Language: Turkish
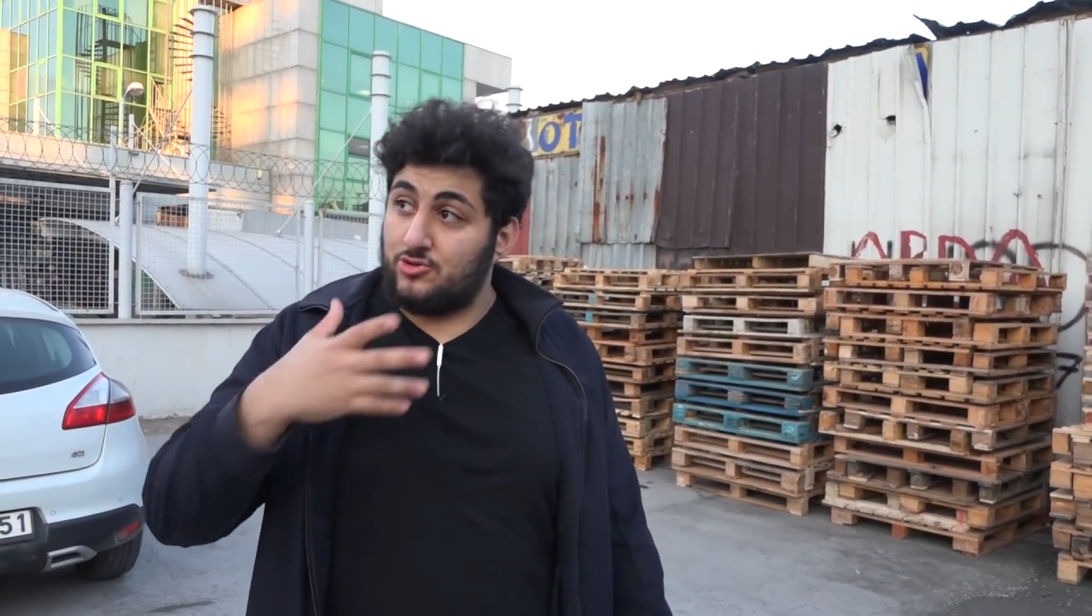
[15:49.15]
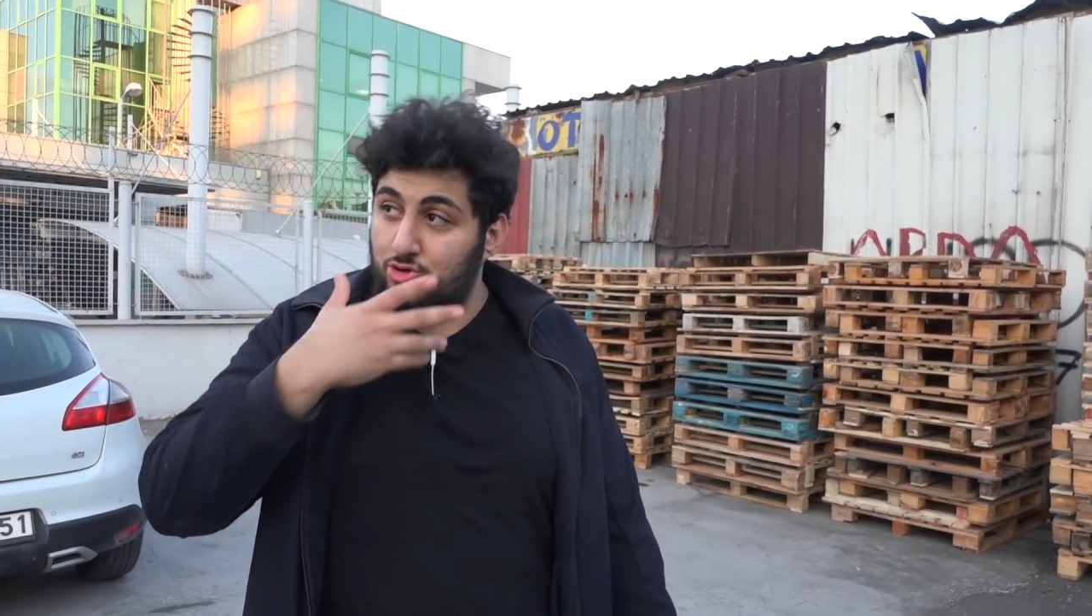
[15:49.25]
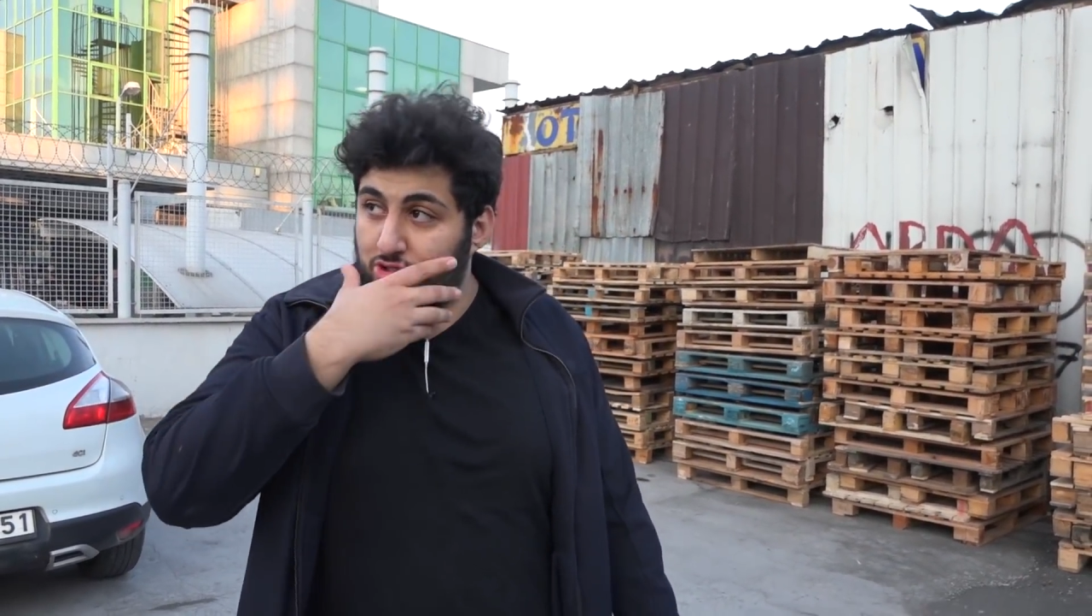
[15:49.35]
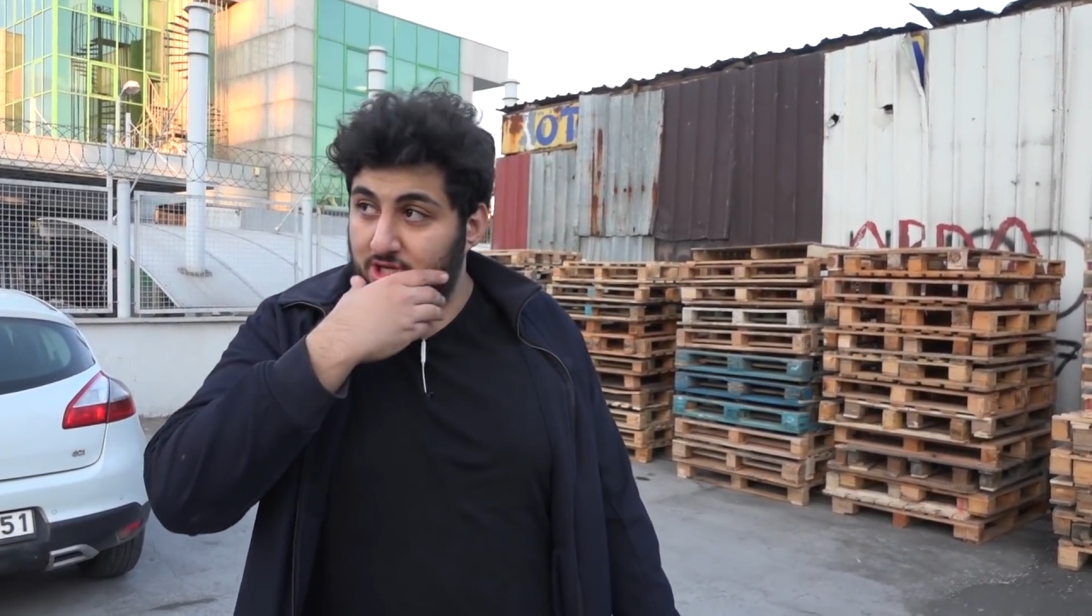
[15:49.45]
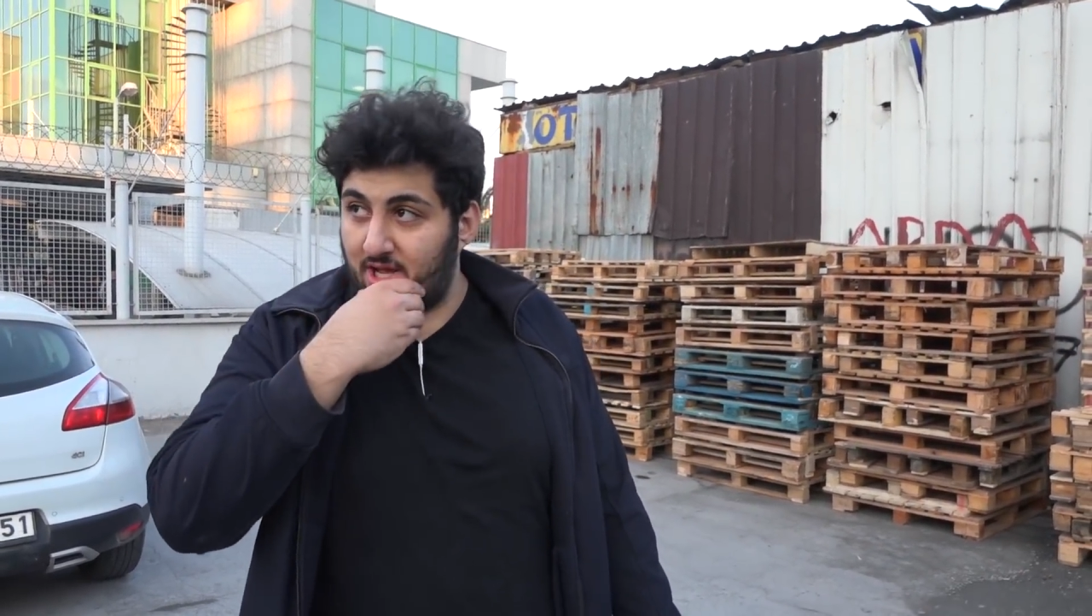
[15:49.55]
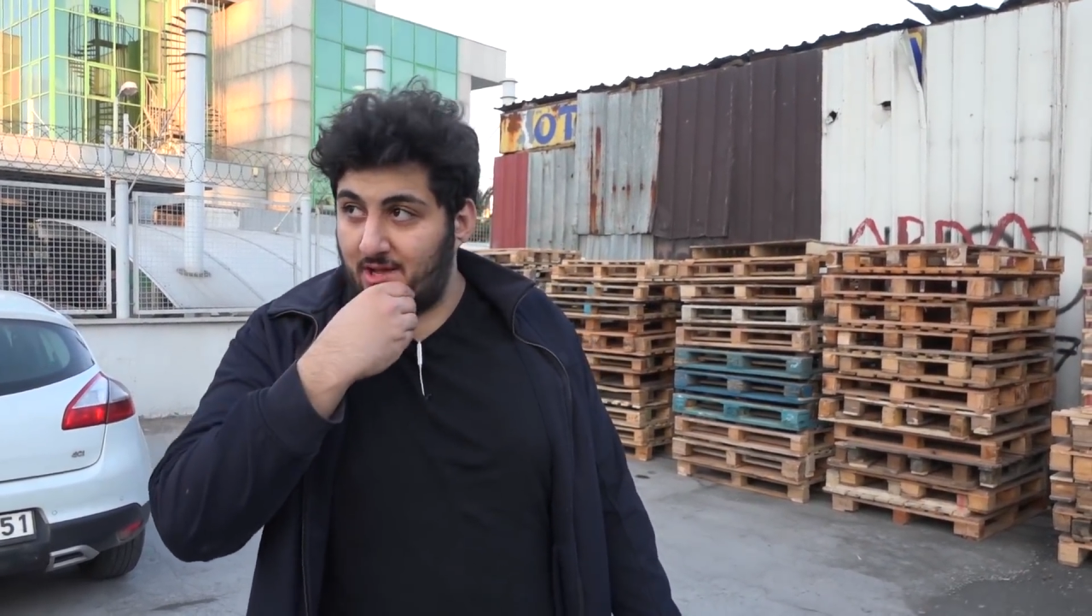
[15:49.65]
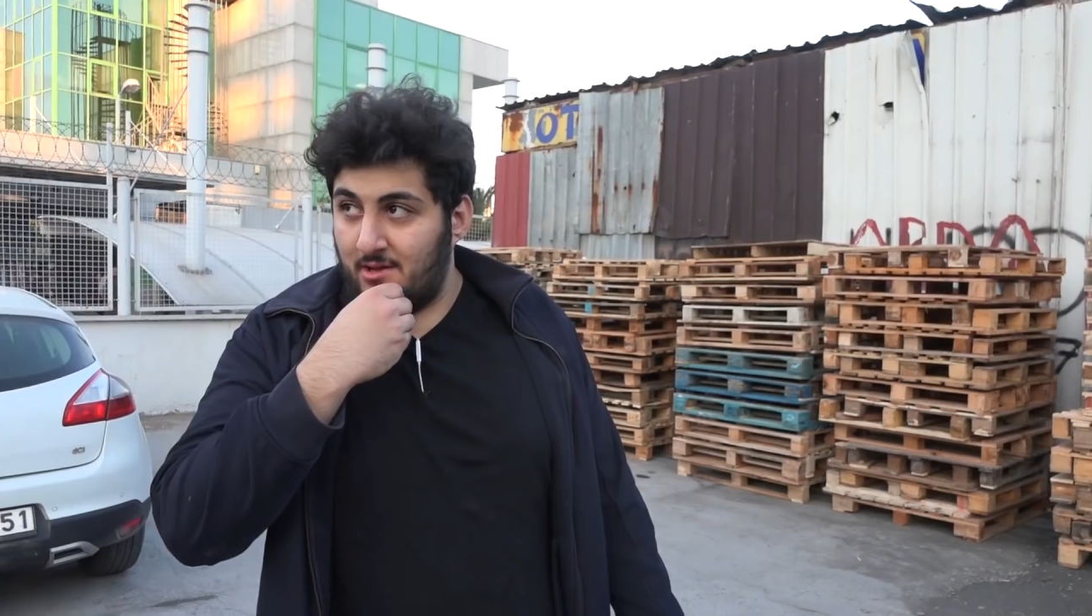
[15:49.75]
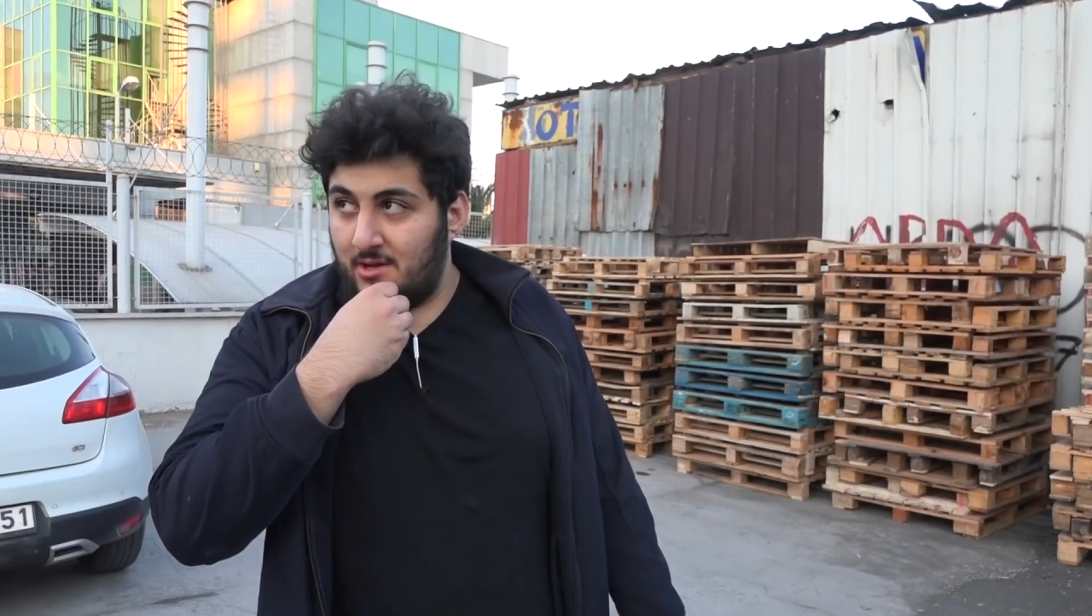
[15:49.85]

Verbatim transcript: 100 lira